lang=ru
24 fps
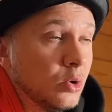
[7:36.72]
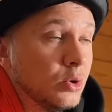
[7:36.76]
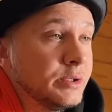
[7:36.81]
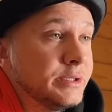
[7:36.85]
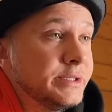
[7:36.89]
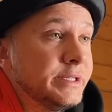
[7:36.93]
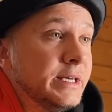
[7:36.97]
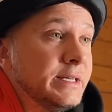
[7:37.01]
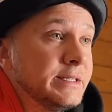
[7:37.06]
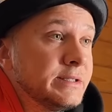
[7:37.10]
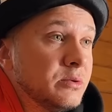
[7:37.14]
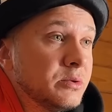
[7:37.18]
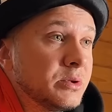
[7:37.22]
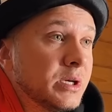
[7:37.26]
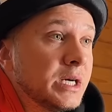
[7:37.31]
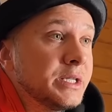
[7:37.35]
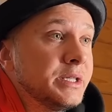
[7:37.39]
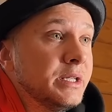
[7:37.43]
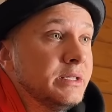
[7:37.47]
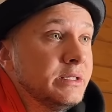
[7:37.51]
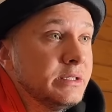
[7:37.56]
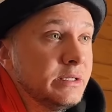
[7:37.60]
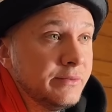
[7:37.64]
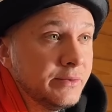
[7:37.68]
Он действует как
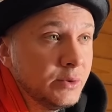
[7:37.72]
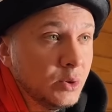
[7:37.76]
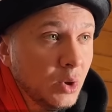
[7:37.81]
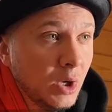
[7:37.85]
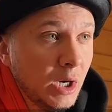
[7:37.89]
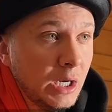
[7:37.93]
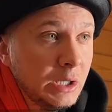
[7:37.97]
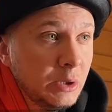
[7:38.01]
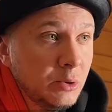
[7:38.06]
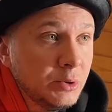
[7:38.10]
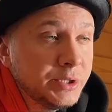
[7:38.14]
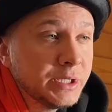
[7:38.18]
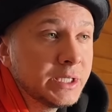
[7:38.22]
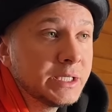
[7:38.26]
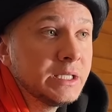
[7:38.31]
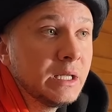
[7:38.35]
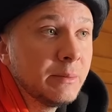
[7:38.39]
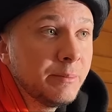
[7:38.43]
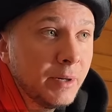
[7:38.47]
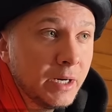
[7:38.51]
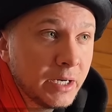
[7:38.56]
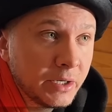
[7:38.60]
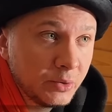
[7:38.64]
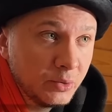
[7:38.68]
на индивидуальную, так и на
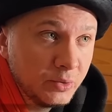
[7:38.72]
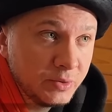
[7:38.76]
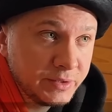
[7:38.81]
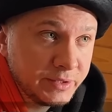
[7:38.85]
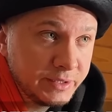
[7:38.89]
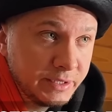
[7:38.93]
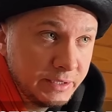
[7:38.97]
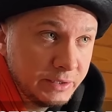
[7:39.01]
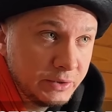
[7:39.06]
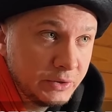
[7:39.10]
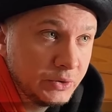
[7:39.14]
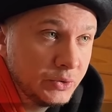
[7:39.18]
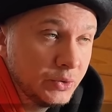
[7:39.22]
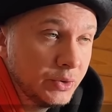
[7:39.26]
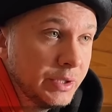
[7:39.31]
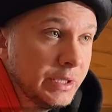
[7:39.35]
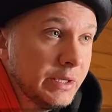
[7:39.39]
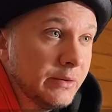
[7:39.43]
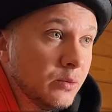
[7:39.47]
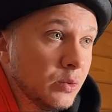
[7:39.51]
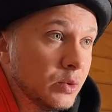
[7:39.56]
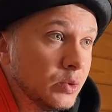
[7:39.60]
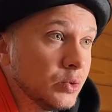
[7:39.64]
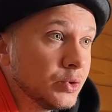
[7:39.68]
парную сессию,
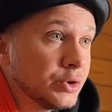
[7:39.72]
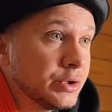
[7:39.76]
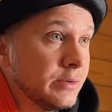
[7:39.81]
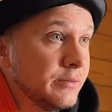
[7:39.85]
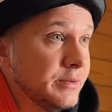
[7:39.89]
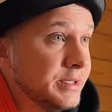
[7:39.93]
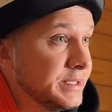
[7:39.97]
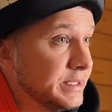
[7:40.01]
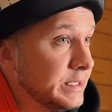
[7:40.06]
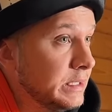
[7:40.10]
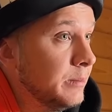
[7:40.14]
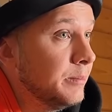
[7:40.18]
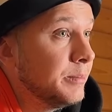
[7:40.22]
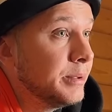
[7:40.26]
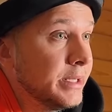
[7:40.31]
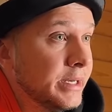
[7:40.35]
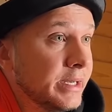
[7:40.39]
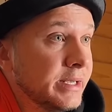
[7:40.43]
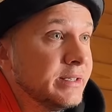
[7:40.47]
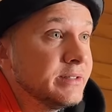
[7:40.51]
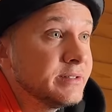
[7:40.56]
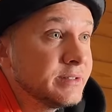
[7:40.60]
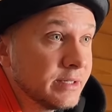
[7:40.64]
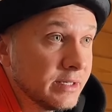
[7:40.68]
его нужно вести при
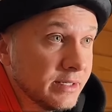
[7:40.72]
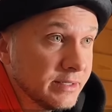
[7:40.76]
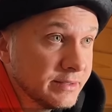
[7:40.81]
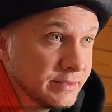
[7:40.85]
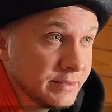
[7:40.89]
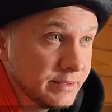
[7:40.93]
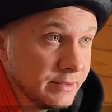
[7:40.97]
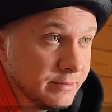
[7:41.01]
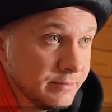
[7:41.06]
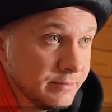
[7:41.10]
регистрации.